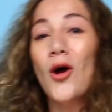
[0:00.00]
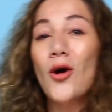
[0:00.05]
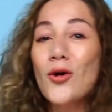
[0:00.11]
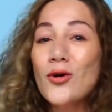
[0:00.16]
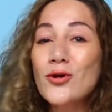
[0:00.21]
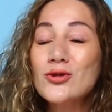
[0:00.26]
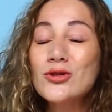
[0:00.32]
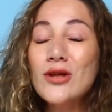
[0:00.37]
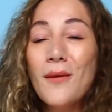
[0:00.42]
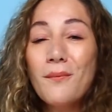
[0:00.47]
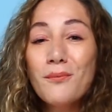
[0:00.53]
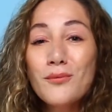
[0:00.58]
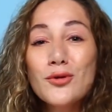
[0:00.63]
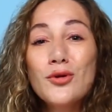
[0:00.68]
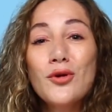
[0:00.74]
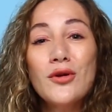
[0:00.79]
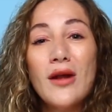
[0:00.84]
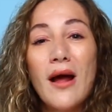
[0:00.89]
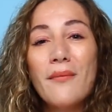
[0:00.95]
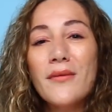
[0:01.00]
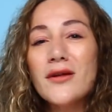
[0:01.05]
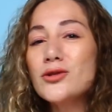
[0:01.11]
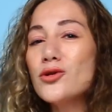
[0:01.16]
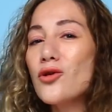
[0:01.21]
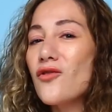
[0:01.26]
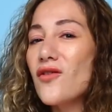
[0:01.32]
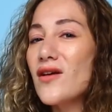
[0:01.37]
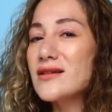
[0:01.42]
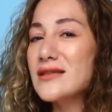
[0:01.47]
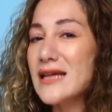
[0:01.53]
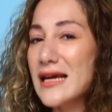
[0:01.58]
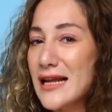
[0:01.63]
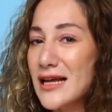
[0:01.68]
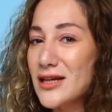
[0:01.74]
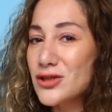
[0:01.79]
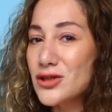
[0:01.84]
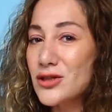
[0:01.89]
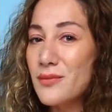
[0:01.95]
O yüzden bu dönemde çok fazla
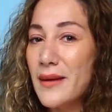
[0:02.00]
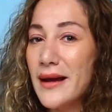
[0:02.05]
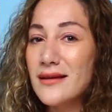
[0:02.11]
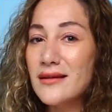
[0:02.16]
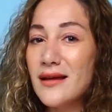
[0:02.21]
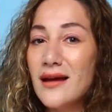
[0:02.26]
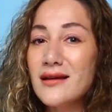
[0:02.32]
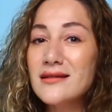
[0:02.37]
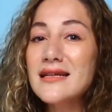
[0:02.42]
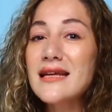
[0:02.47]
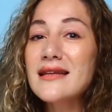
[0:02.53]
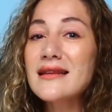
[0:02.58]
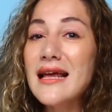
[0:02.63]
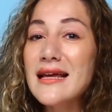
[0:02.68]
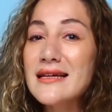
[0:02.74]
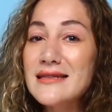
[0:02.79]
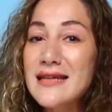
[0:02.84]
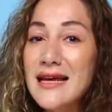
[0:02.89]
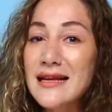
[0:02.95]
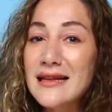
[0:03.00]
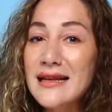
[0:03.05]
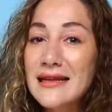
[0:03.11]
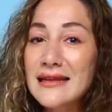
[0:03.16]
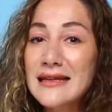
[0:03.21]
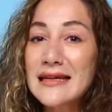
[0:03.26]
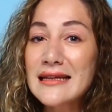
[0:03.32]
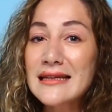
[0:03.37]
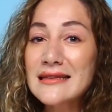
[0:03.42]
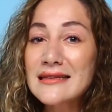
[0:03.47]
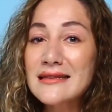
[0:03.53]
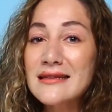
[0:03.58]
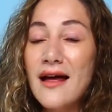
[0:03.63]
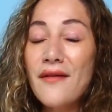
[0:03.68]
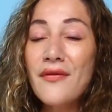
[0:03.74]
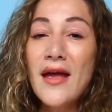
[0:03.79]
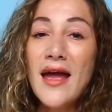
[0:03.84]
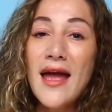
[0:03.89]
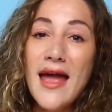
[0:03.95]
eleştirmektense
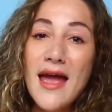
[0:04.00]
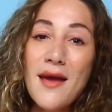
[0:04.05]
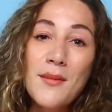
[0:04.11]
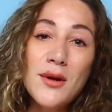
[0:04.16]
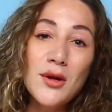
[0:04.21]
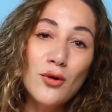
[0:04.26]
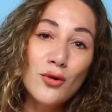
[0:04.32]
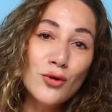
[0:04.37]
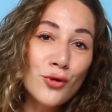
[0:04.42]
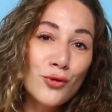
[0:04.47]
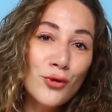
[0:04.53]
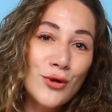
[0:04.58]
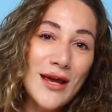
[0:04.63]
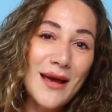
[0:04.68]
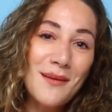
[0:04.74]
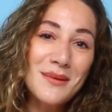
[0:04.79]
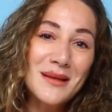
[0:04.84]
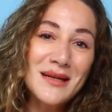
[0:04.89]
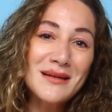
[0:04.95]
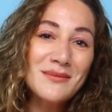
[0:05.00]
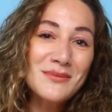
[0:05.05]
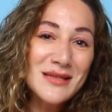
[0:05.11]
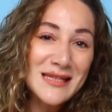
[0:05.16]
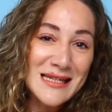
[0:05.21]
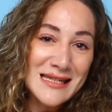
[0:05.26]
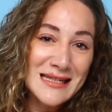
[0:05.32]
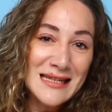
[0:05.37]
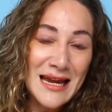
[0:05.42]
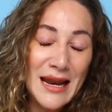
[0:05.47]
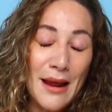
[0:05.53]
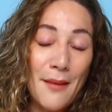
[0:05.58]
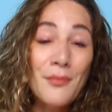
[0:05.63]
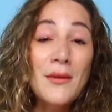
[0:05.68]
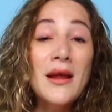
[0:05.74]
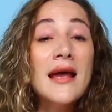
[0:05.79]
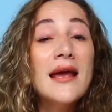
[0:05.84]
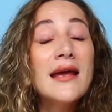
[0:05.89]
desteklediğinizden emin olun diyebilirim sizlere.